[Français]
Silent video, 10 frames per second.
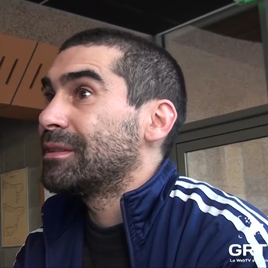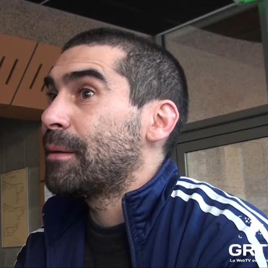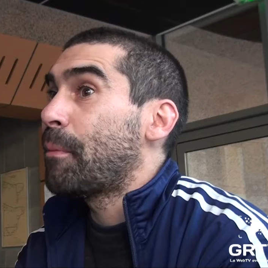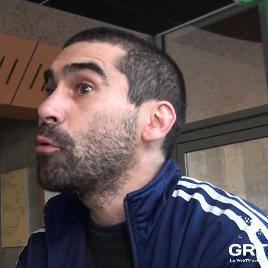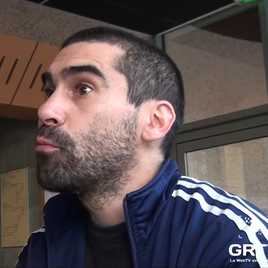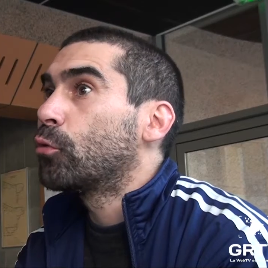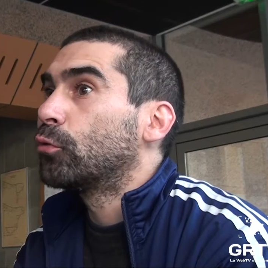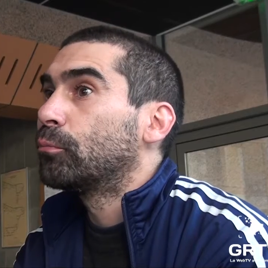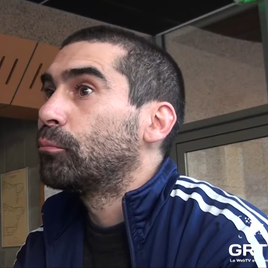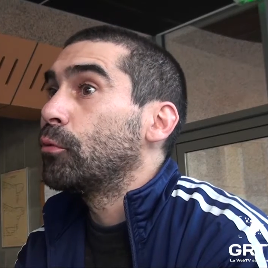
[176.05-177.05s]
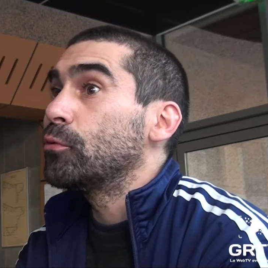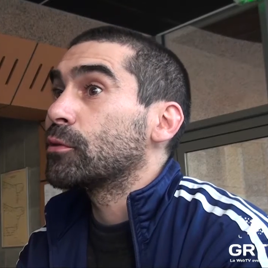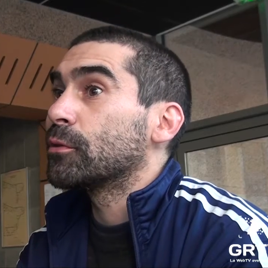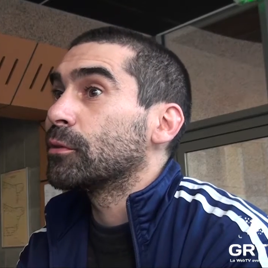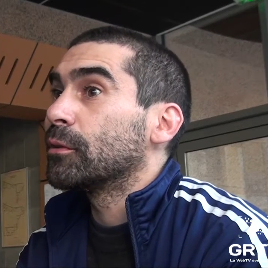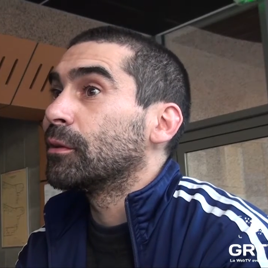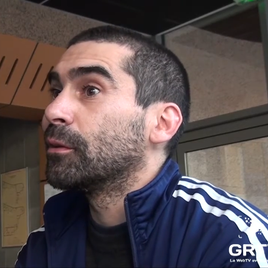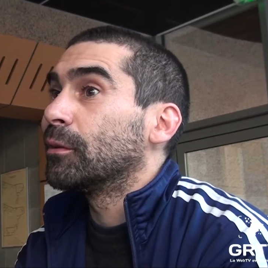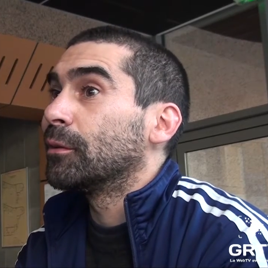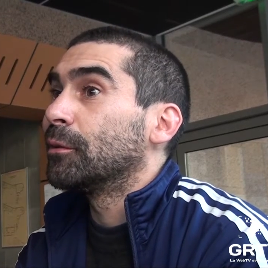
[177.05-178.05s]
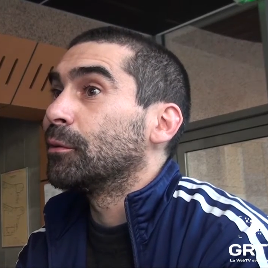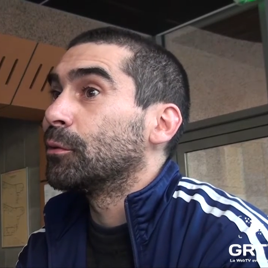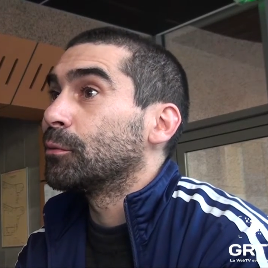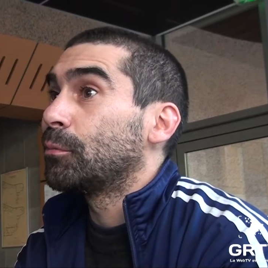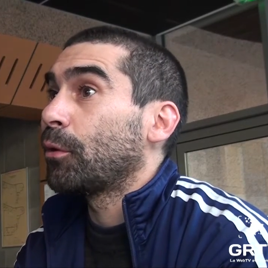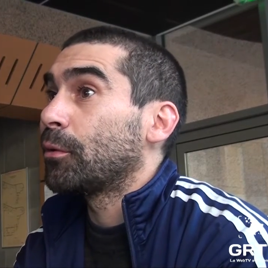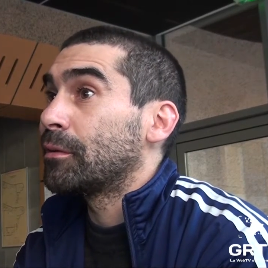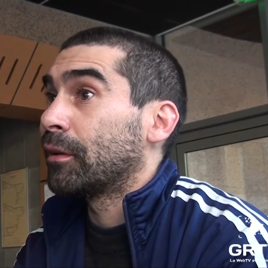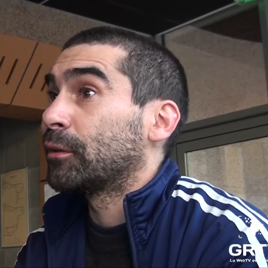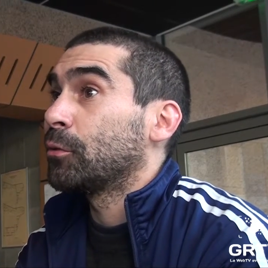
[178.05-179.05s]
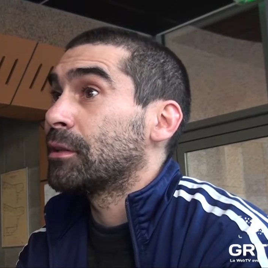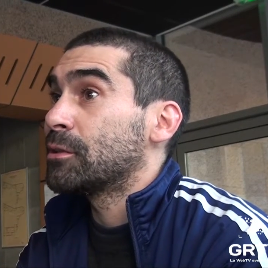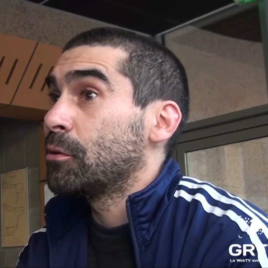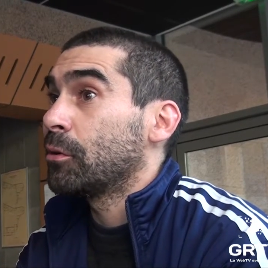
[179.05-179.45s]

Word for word: il n'y a pas eu beaucoup de pauses pendant les 20 ans des